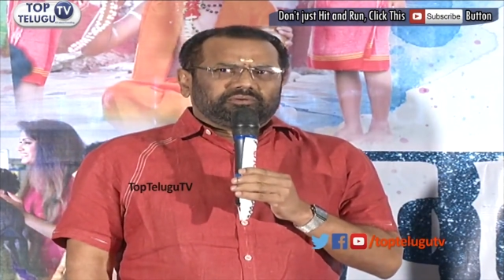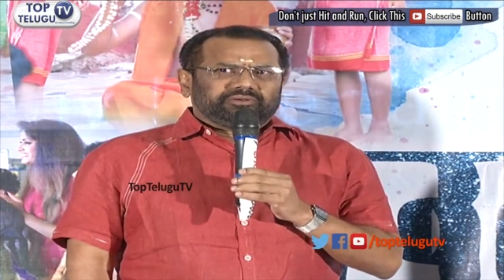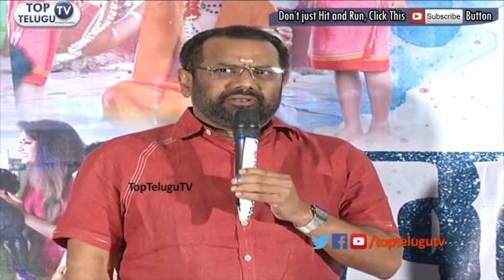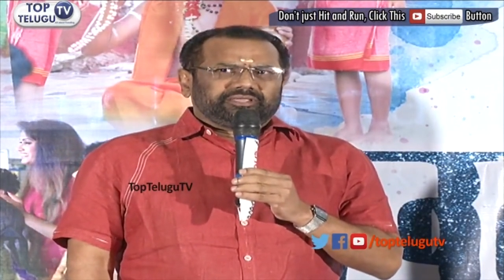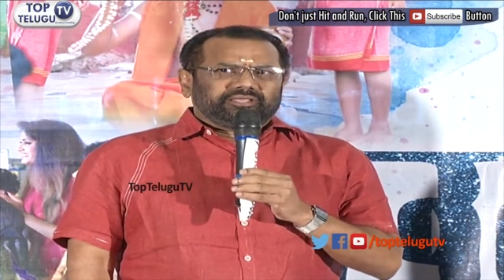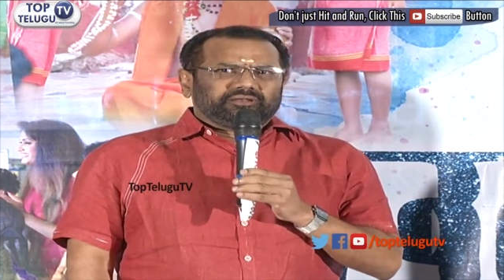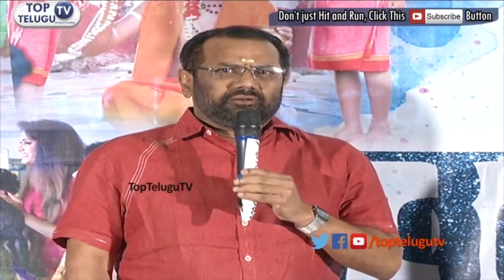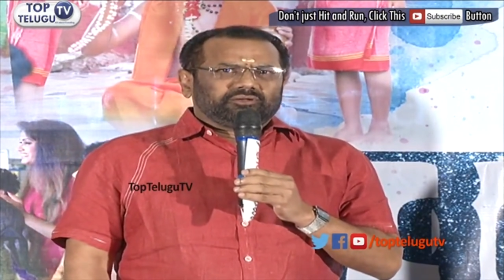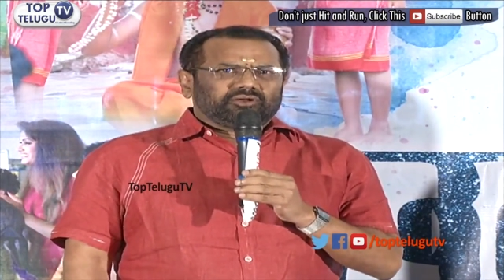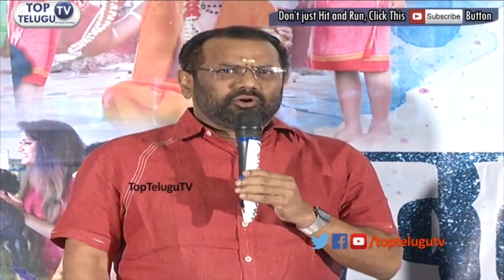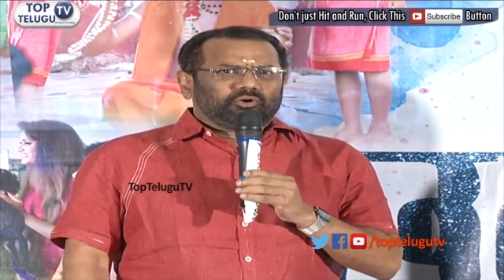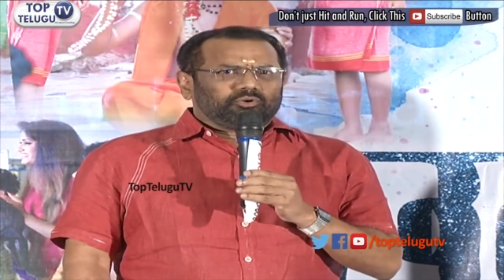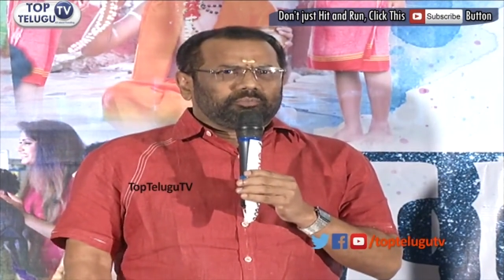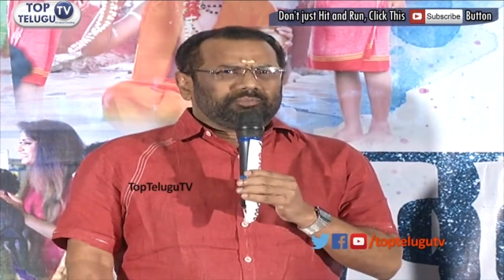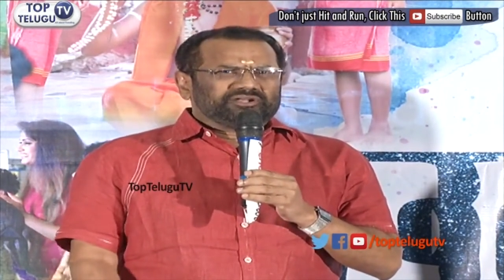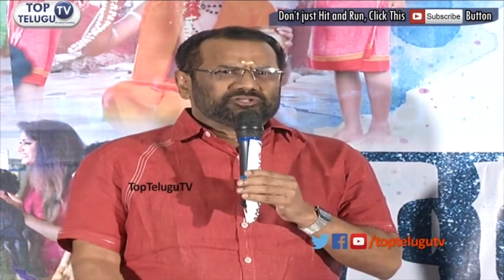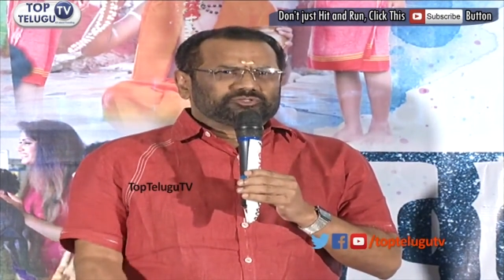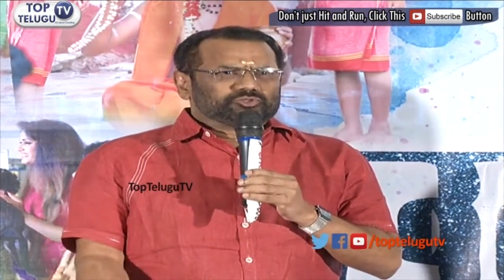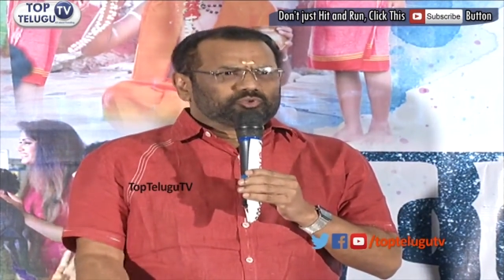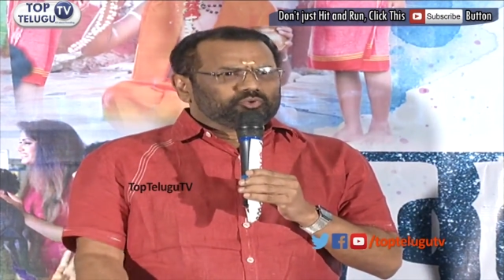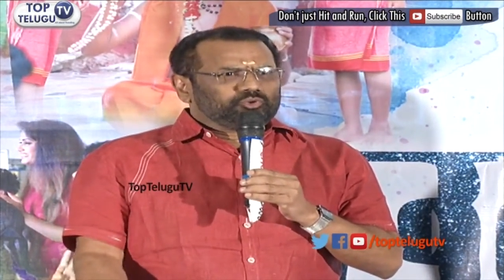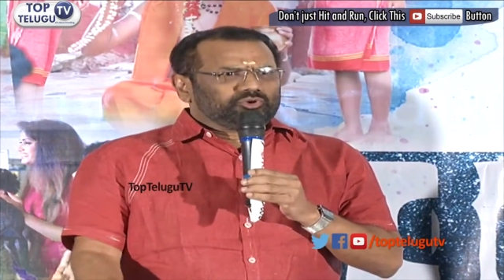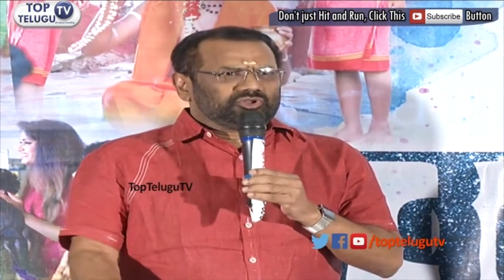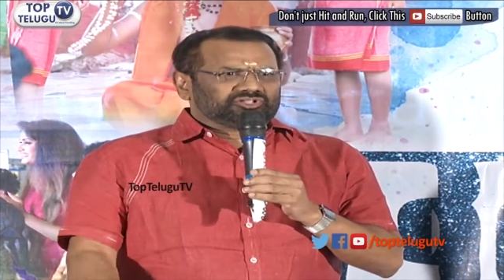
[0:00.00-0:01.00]
నేను
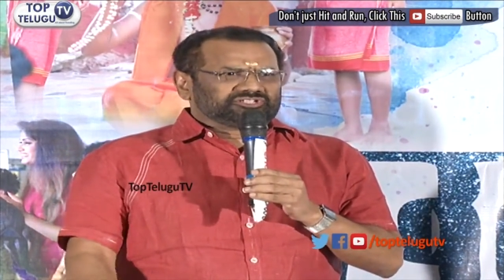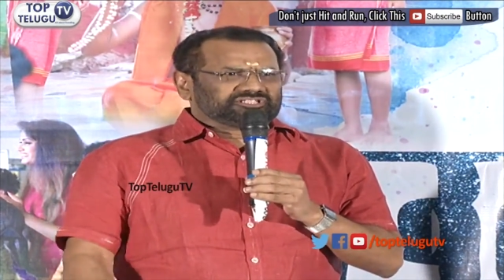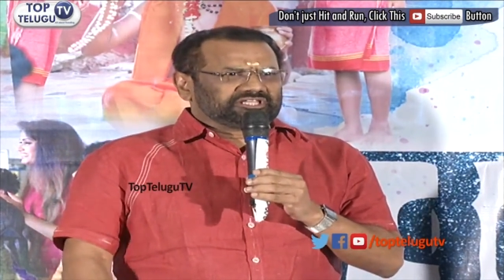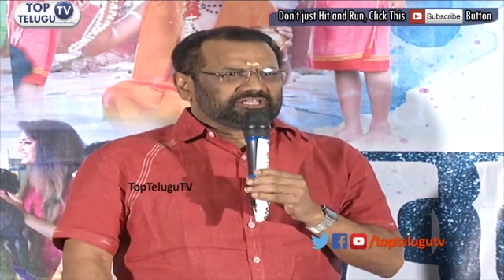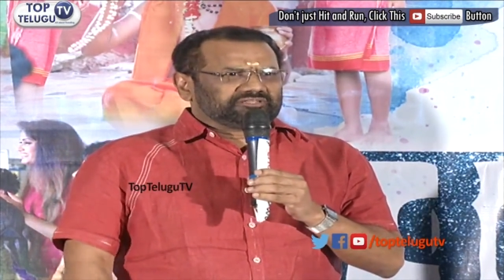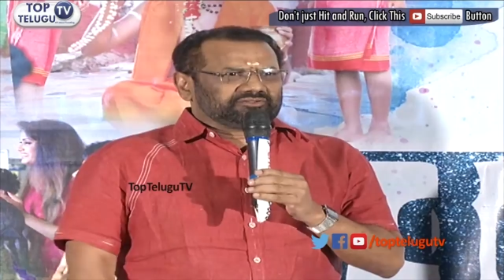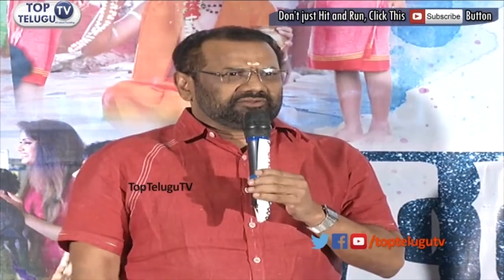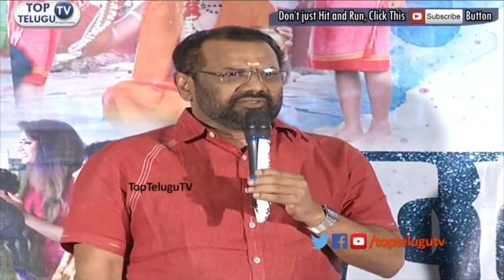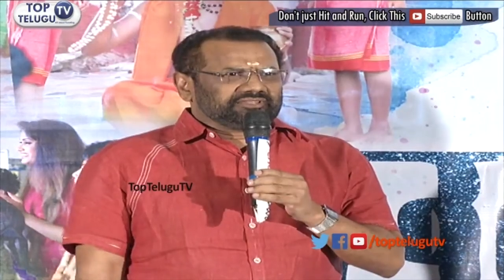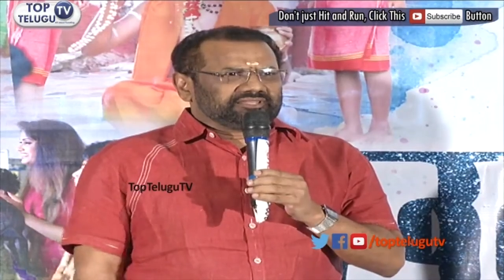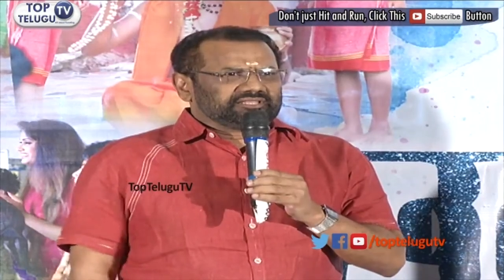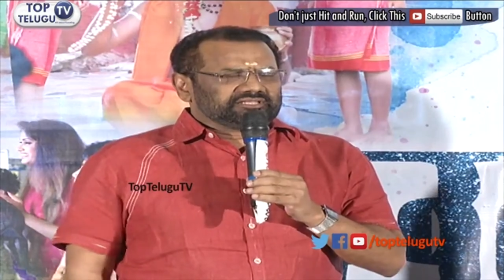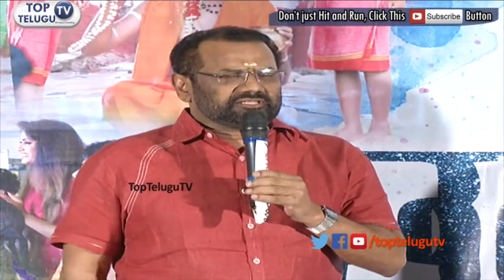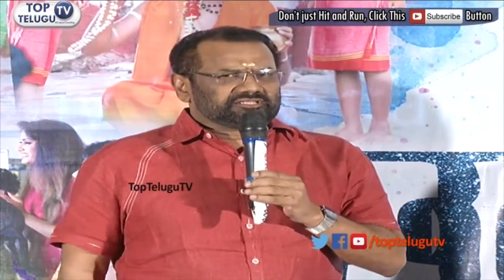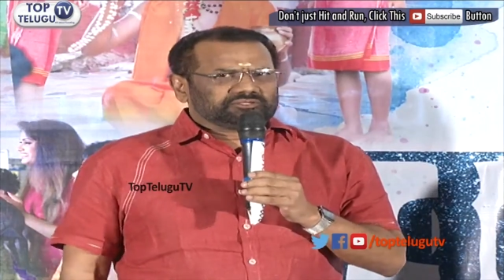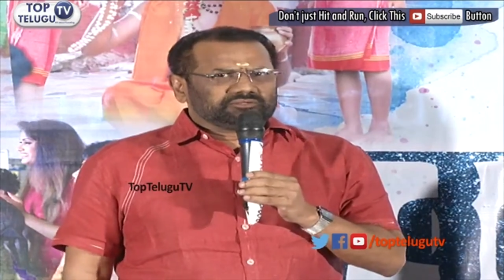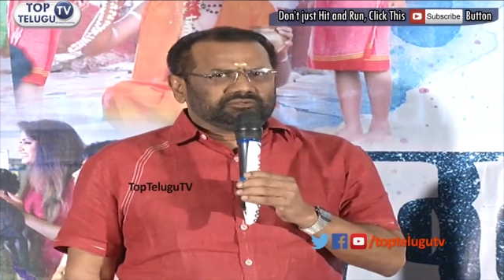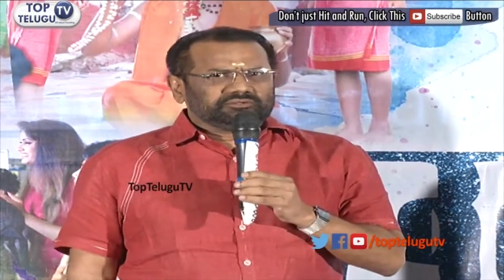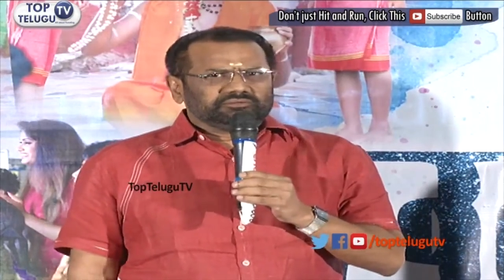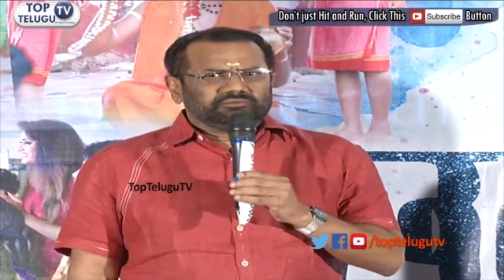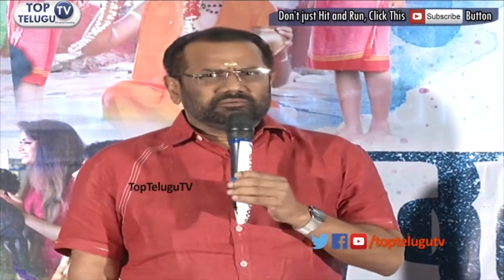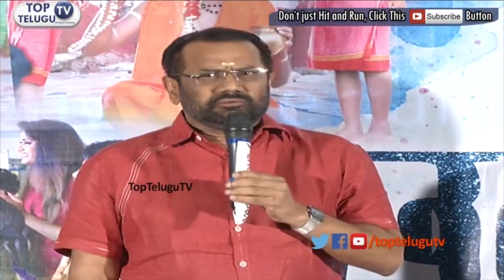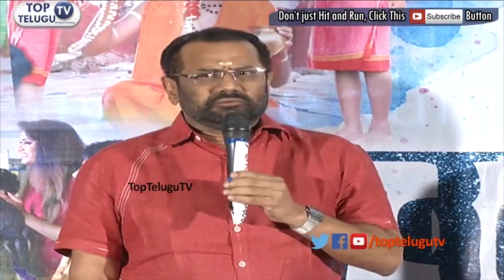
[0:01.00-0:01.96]
గవర్నమెంట్ స్కూల్లో చదవలేదు అసలు